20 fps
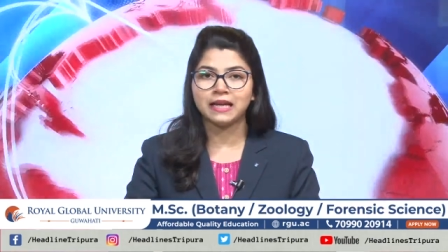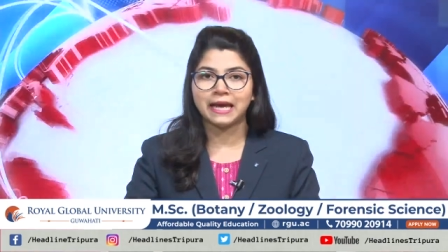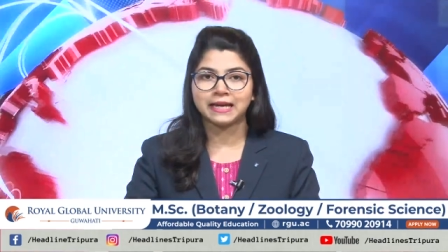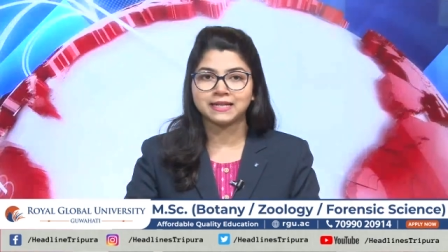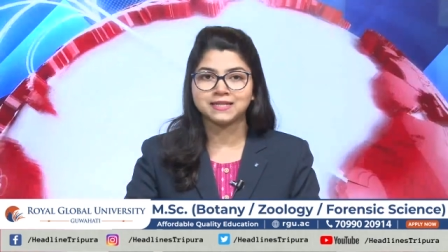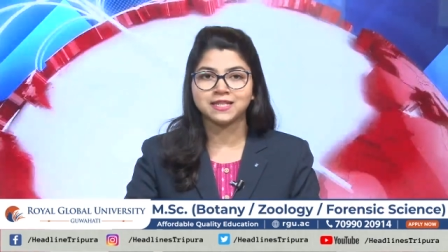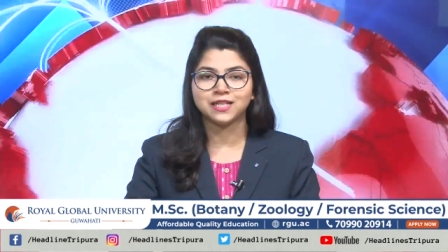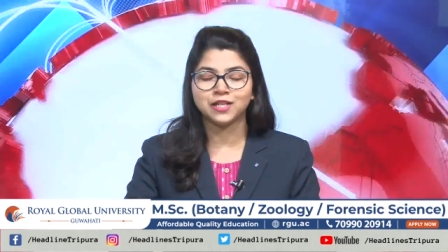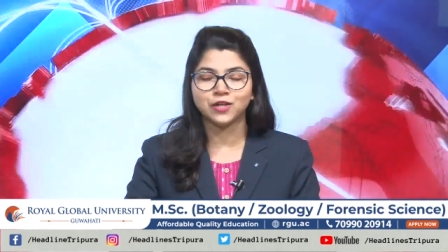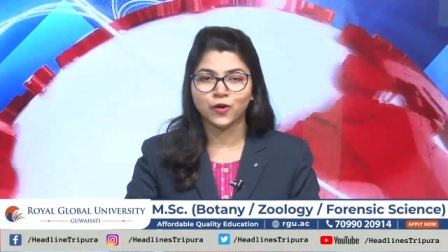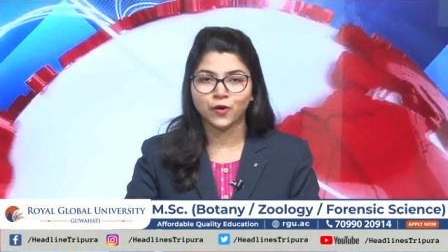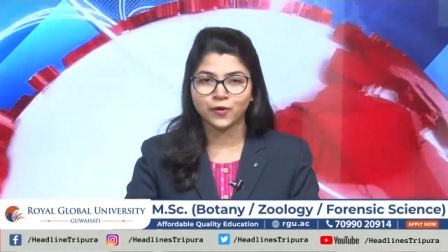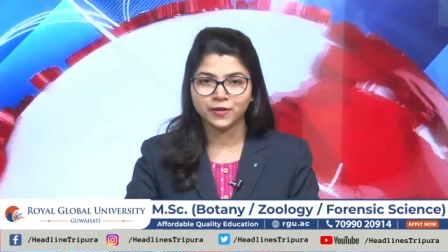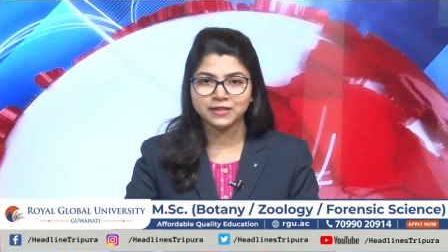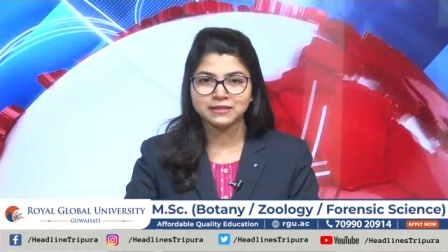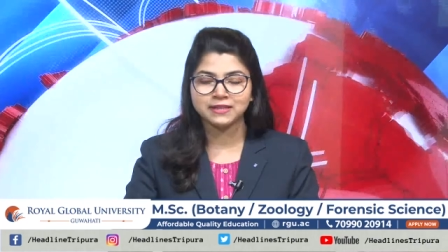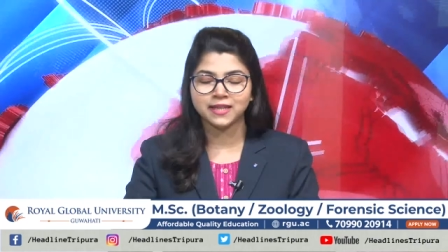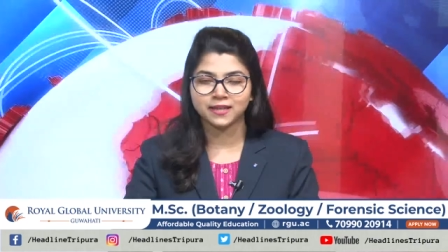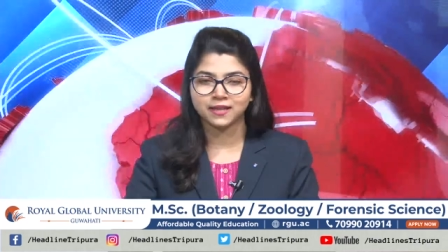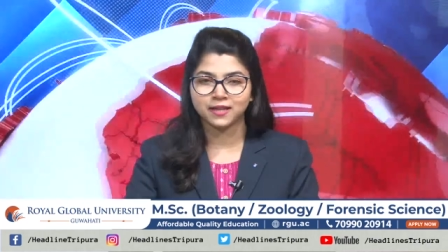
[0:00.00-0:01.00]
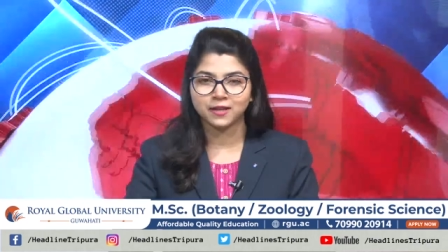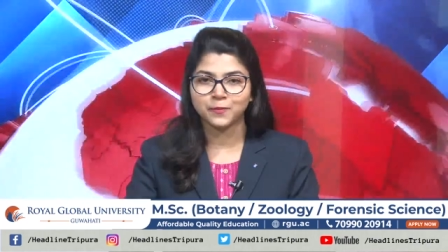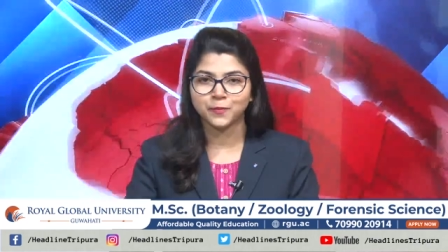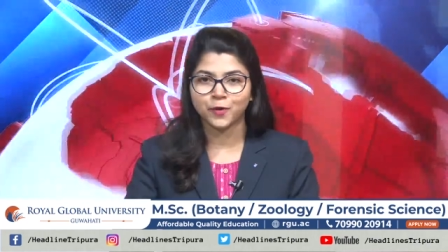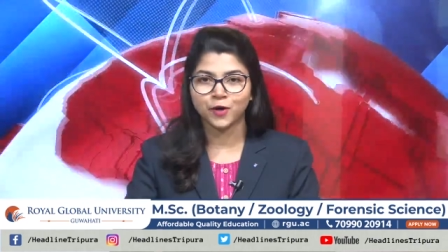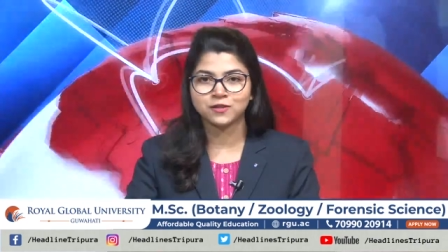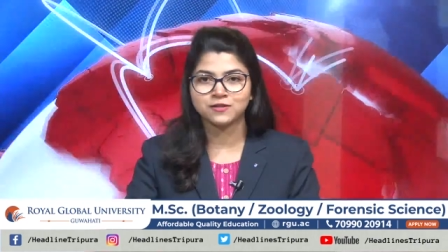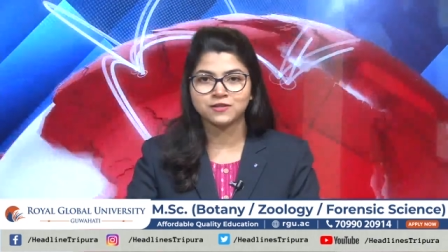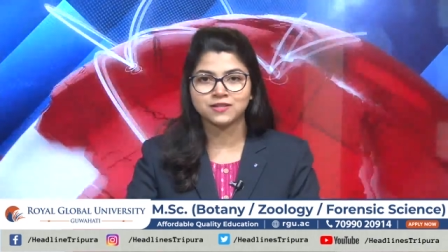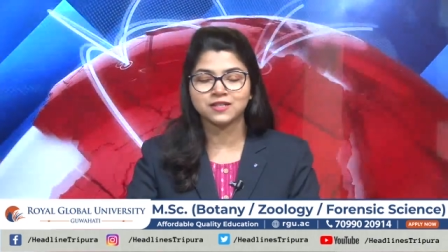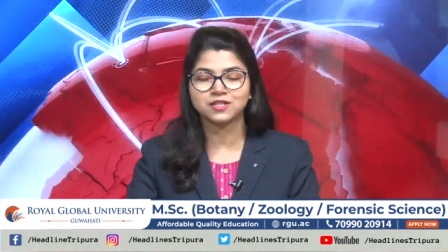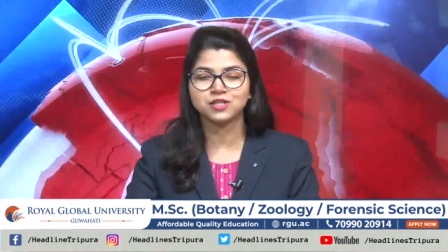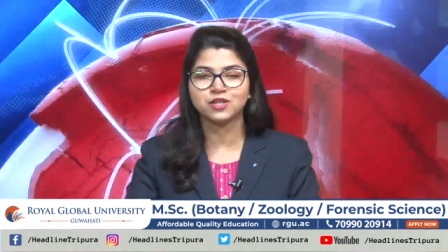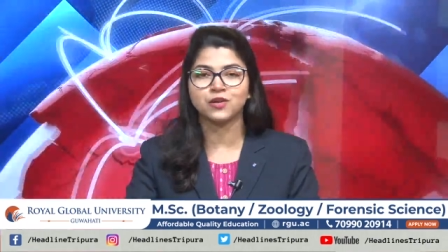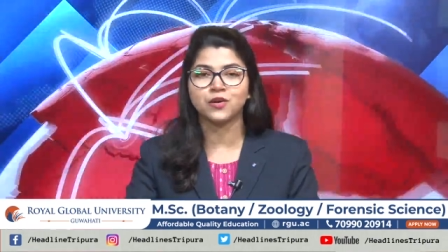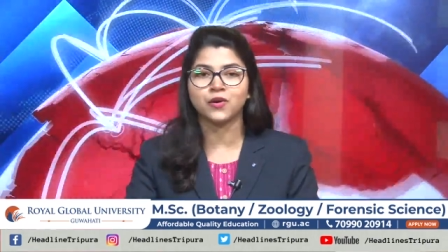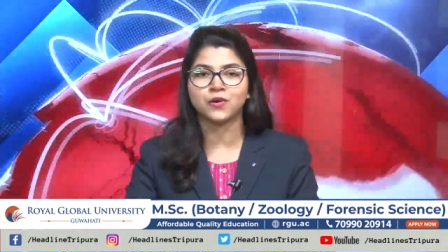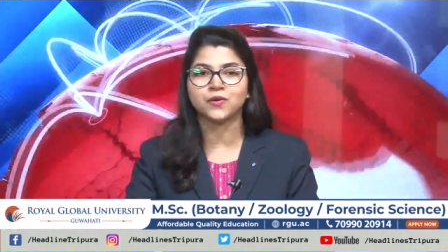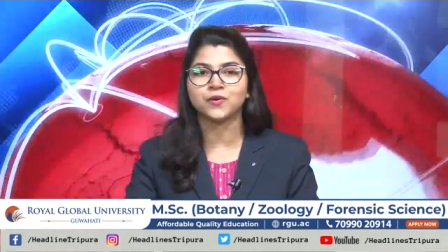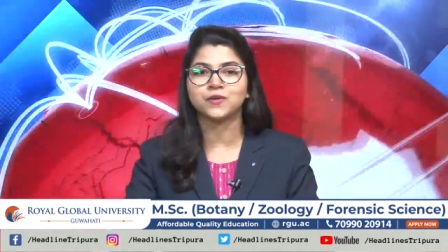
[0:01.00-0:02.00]
একটি লরি থেকে পঞ্চাশ
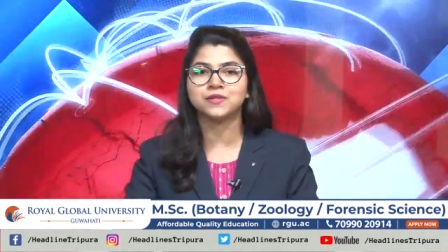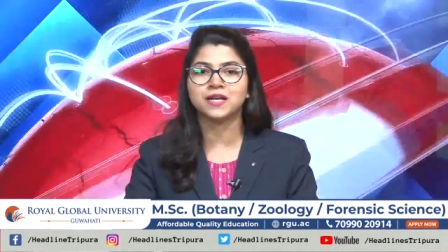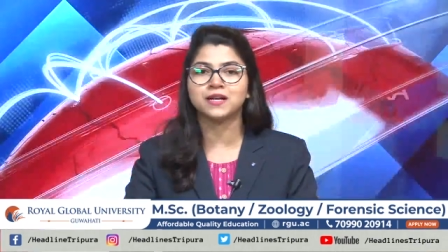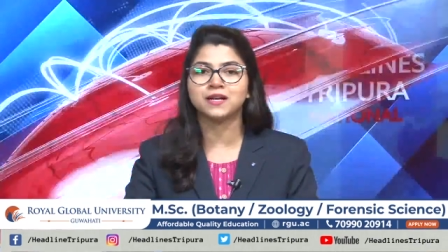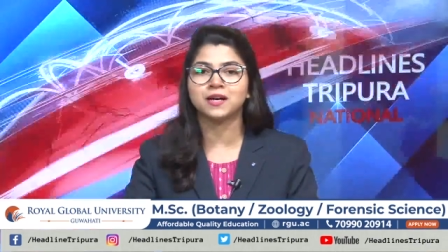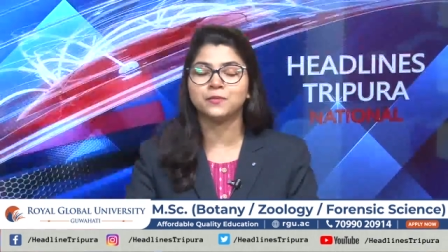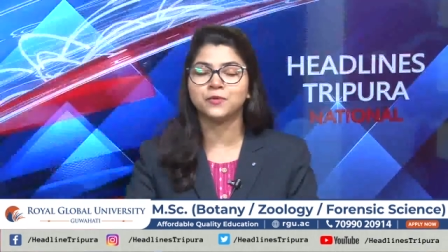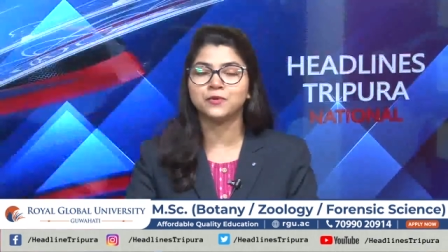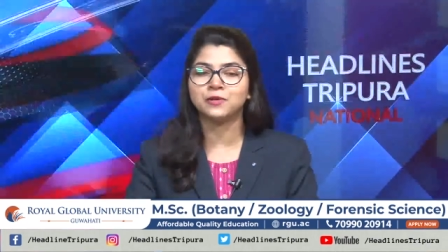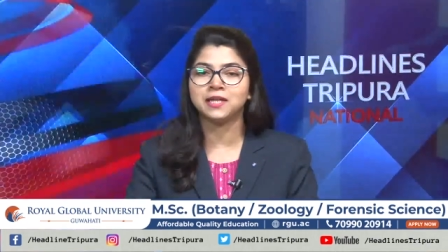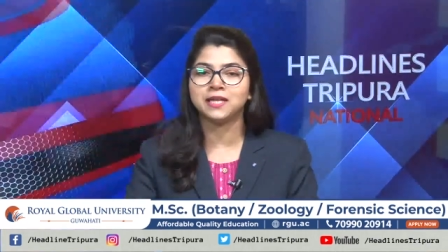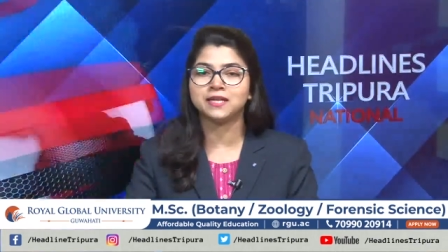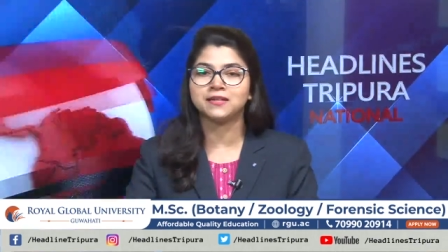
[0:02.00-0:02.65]
লক্ষ টাকা মূল্যের